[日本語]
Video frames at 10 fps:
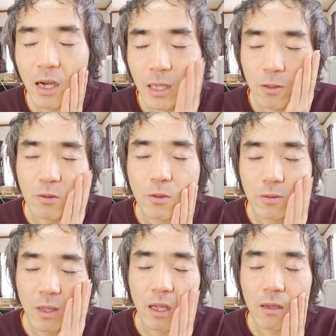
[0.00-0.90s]
肌の
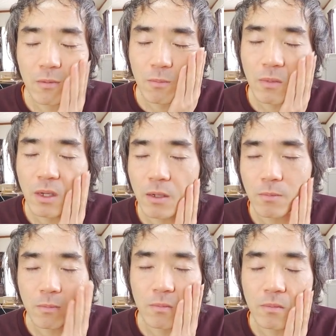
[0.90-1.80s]
状態、まあ、う
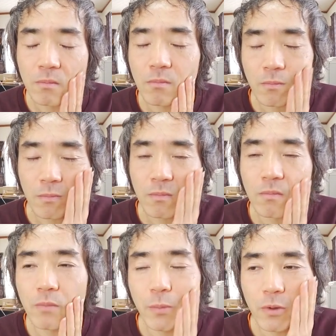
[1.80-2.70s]

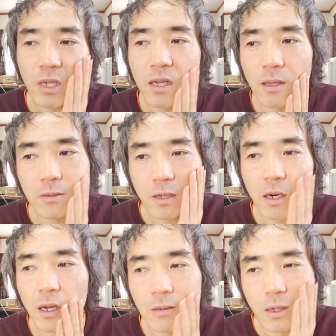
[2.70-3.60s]
ん、微妙に肌疲
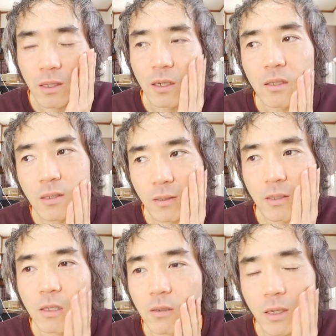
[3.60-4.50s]
れあるかなっ
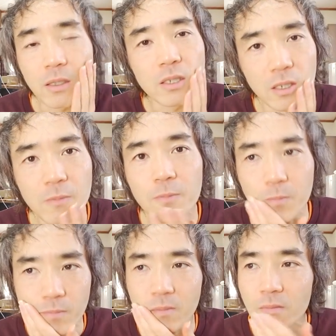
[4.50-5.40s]
ていう感じ。
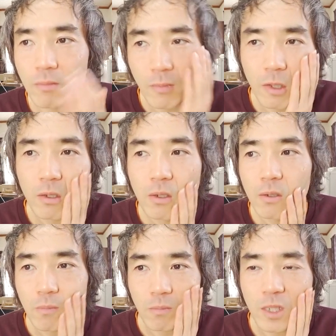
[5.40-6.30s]

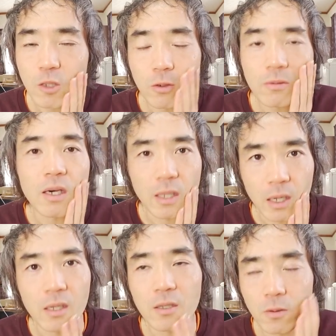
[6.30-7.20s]
ひどくは
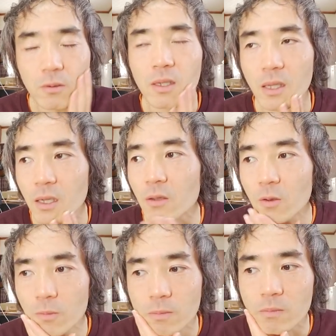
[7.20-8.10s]
ない。ひどくはないけ
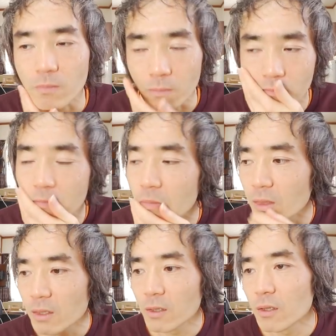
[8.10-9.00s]
ど。
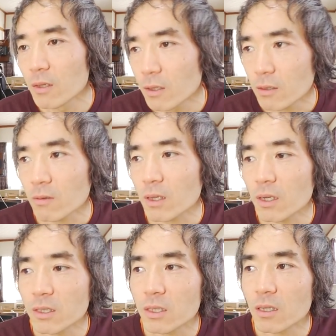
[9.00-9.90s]
そんな
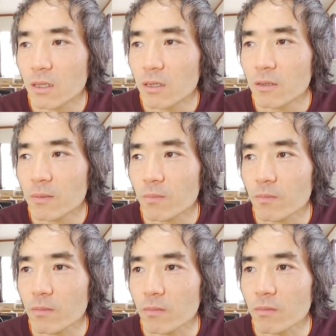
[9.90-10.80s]
感じかな。
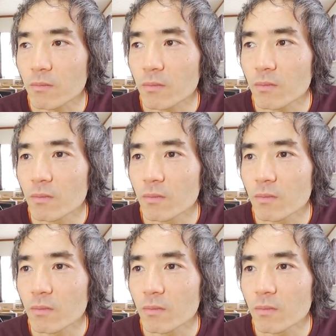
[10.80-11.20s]
うん。